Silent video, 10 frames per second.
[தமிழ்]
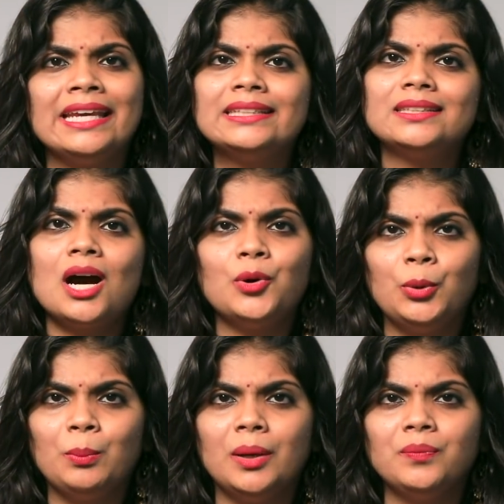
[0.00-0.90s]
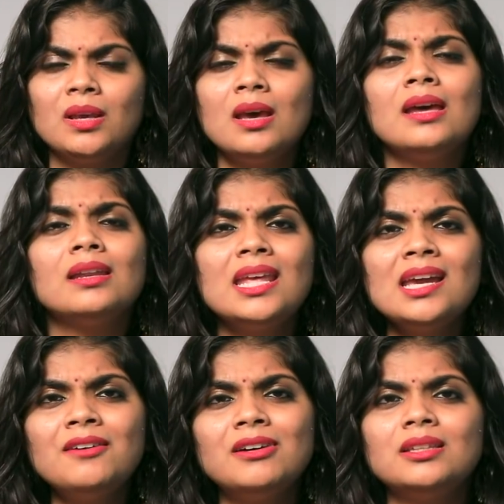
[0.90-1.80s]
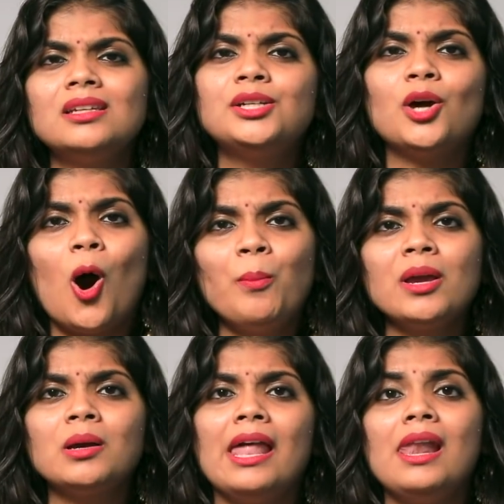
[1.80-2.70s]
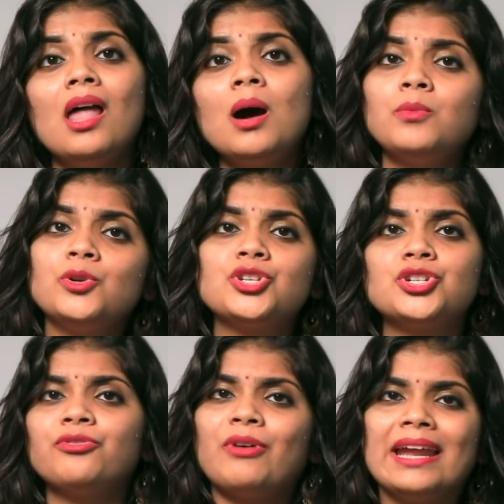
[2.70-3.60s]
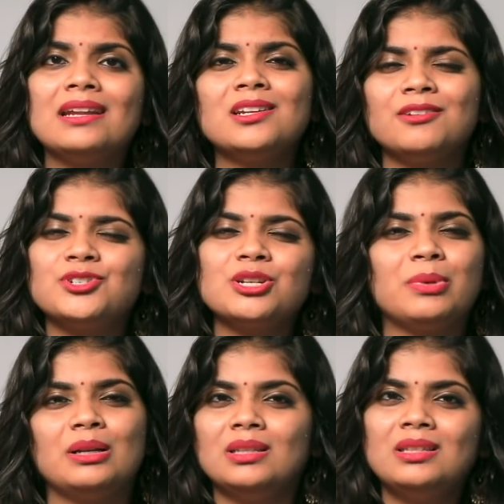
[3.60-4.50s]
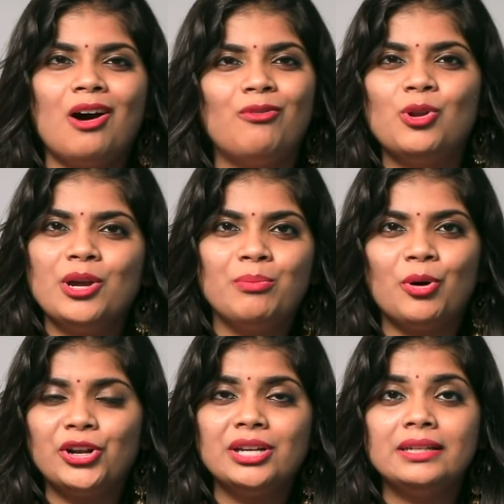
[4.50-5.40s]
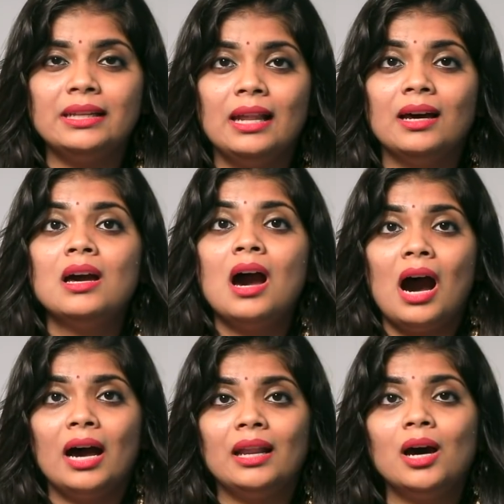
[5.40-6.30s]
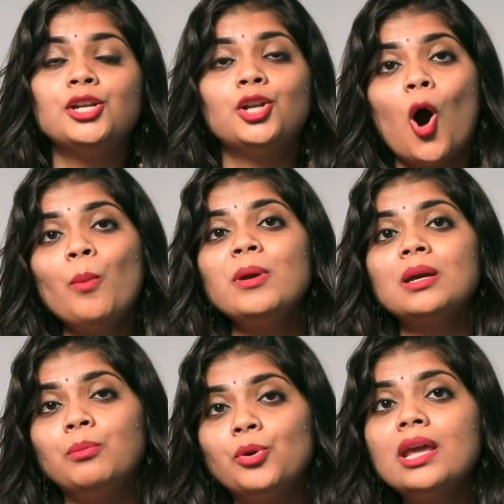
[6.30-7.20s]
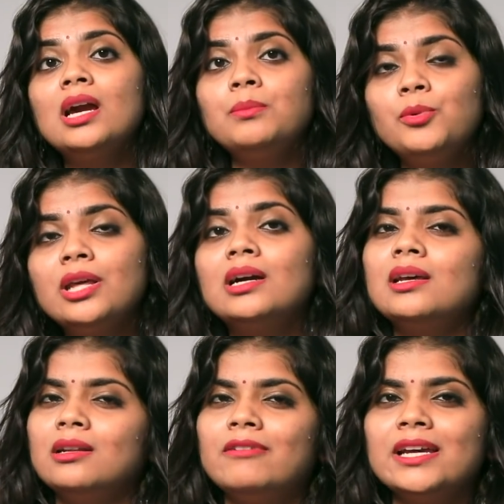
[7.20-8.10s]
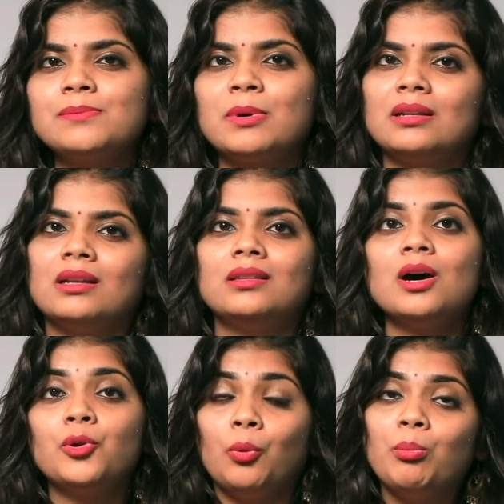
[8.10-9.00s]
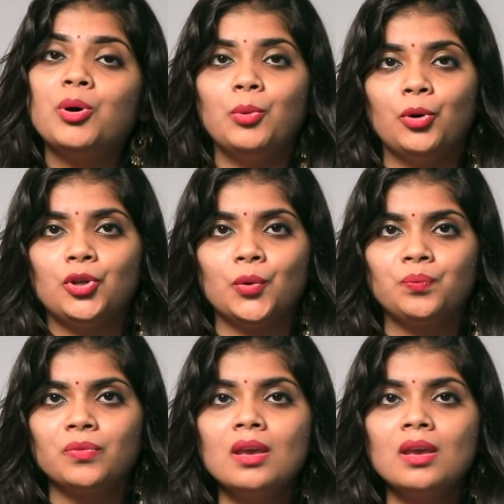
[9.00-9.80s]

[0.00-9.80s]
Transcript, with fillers: இதுதான் உண்மை நீங்கள் வந்து டாபிக் எல்லாம் முடிச்சுட்டு ஃபைனல் ரிவிஷன் பண்ணுறது அவ்வளோ இம்பார்ட்டண்ட் இல்லை ஆனால் டாபிக் முடிக்க முடிக்க ரிவைஸ் பண்ணுறது தான் ரொம்ப முக்கியம்